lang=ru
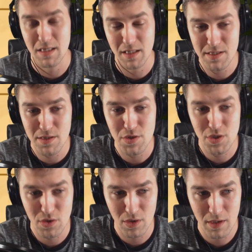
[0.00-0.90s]
Я надеюсь,
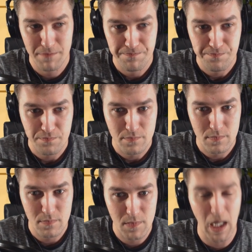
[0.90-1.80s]
что
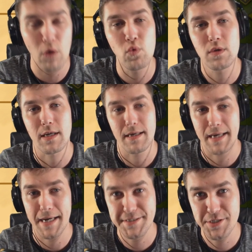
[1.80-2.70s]
на утро
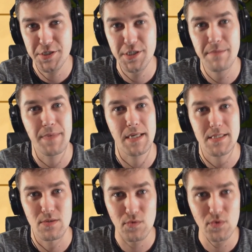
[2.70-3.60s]
IGG
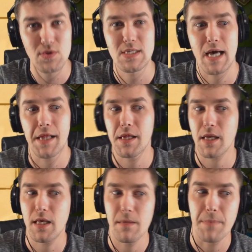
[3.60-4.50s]
проснутся, они
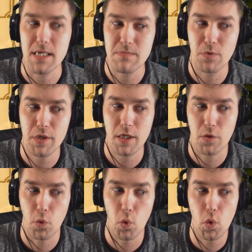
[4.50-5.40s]
такие посмотрят,
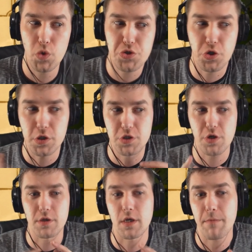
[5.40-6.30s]
у, чё-то,
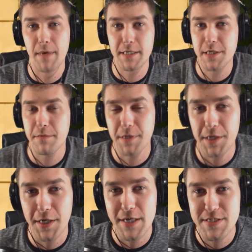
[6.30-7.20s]
чё-то, ребятки, мы
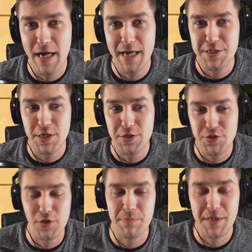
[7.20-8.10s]
накосячили,
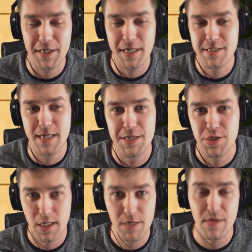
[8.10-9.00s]
чё-то мы
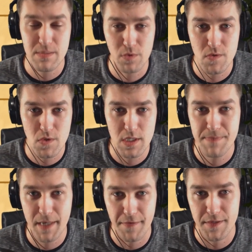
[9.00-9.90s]
накосячили, и возьмут все и
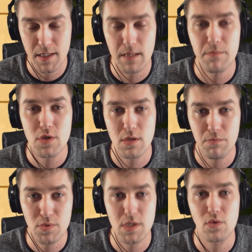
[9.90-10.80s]
исправят. И там можно
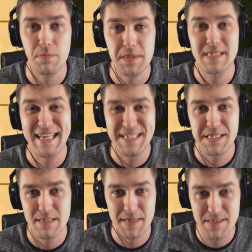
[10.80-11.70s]
будет купить за
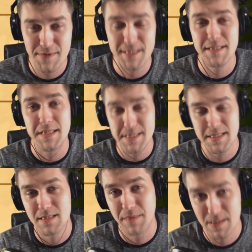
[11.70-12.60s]
один самоцвет
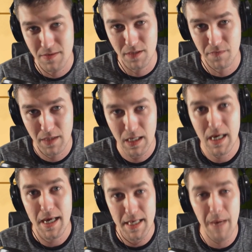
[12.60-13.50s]
300 самоцветов.
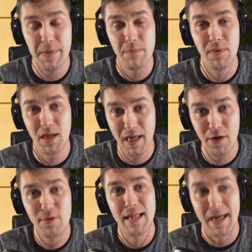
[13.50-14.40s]
Я
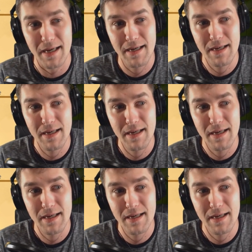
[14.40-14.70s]
предполагаю так.